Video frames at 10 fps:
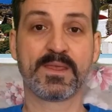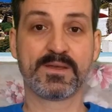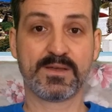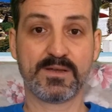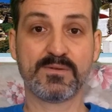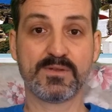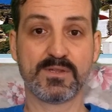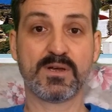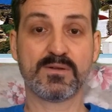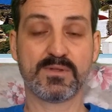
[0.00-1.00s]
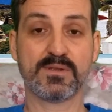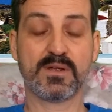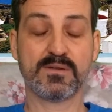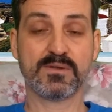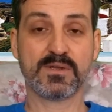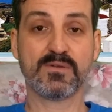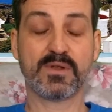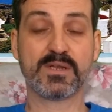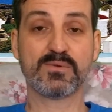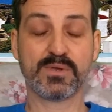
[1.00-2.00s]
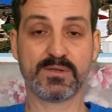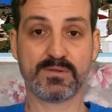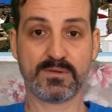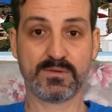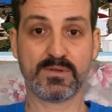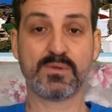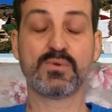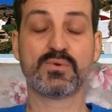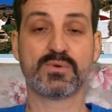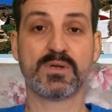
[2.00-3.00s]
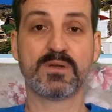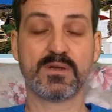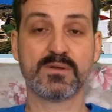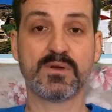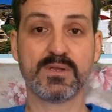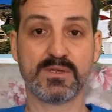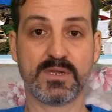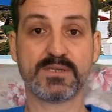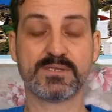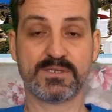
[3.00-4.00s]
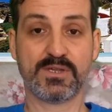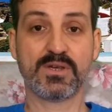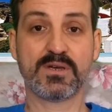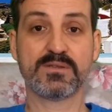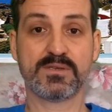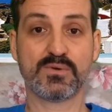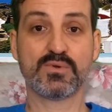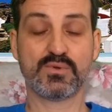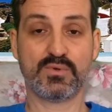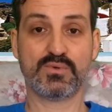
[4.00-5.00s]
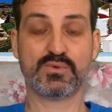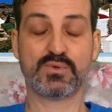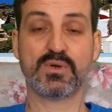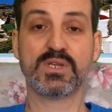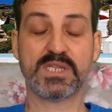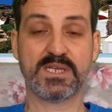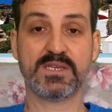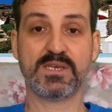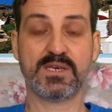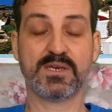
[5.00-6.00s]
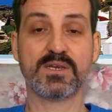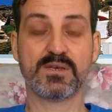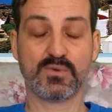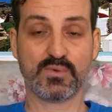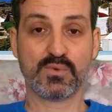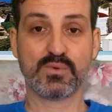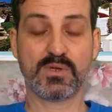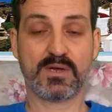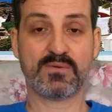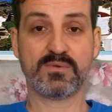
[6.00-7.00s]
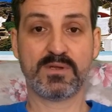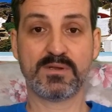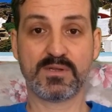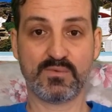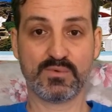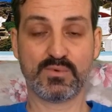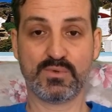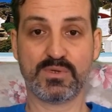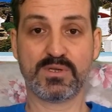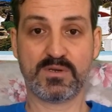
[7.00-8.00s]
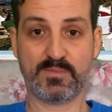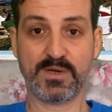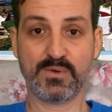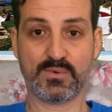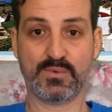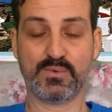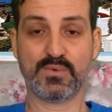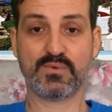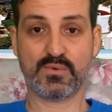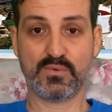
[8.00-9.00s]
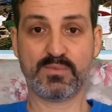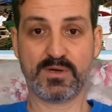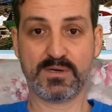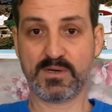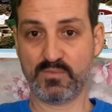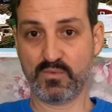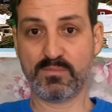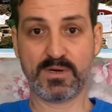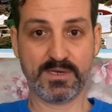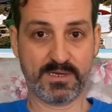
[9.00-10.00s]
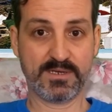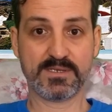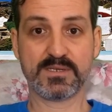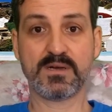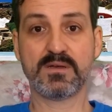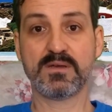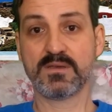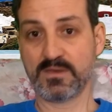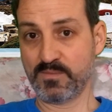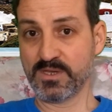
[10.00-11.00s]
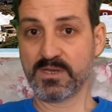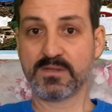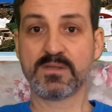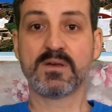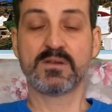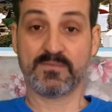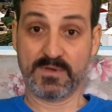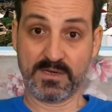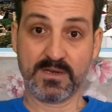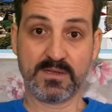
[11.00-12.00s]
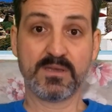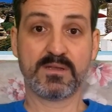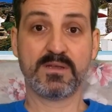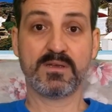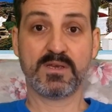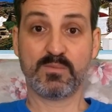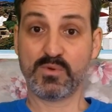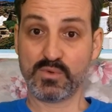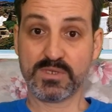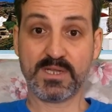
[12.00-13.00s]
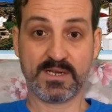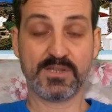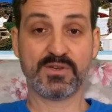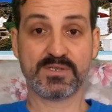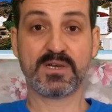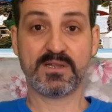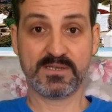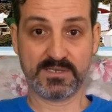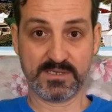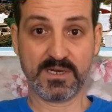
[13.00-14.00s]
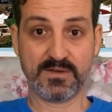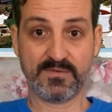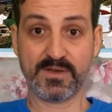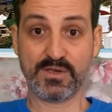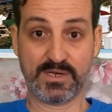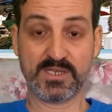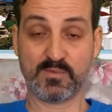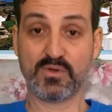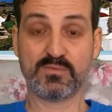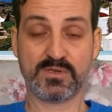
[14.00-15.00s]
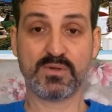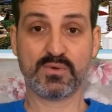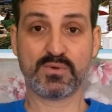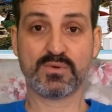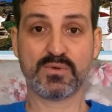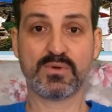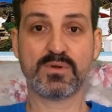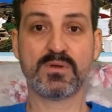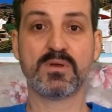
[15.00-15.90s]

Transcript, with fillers: Pazarda akla gelen her türlü hayvan satılıyor. Yılan, sıçan, kunduz, tilki, kurt yavruları, tavus kuşları, baykuş, kurbağa, kaplumbağa, yarasa, kemirgenler ve kertenkele gibi yüzlerce sağlıksız hayvan resmen ölüm saçıyordu.